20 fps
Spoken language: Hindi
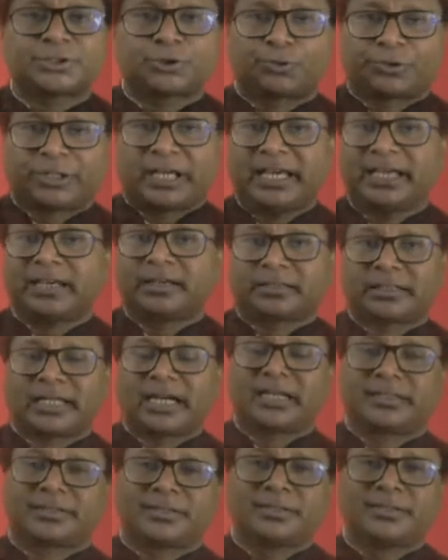होता है
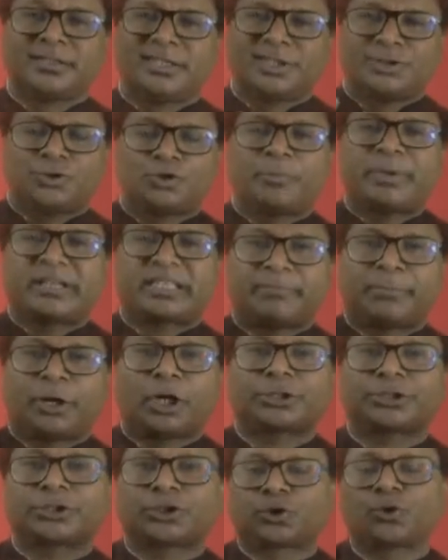अर्थात जो व्यक्ति
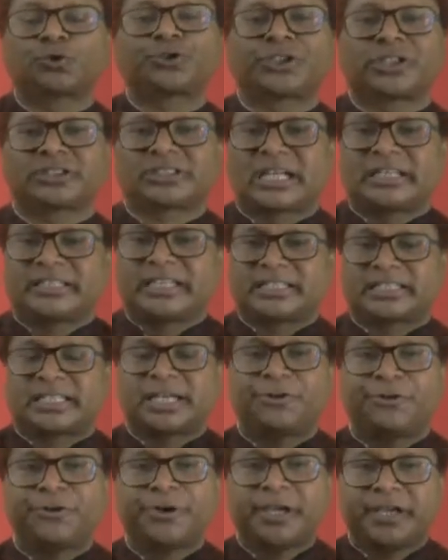बहुत सुस्त सा
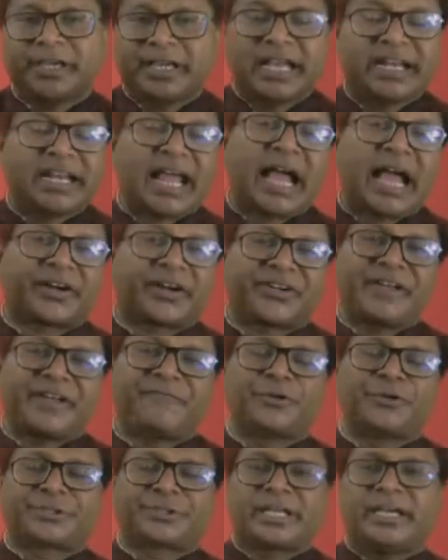दिखता हो
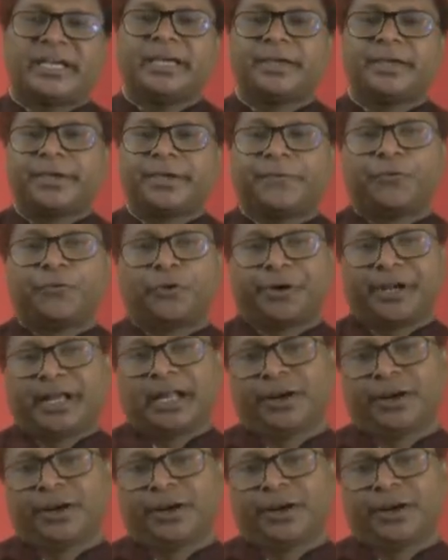इनएक्टिव होता है वो डल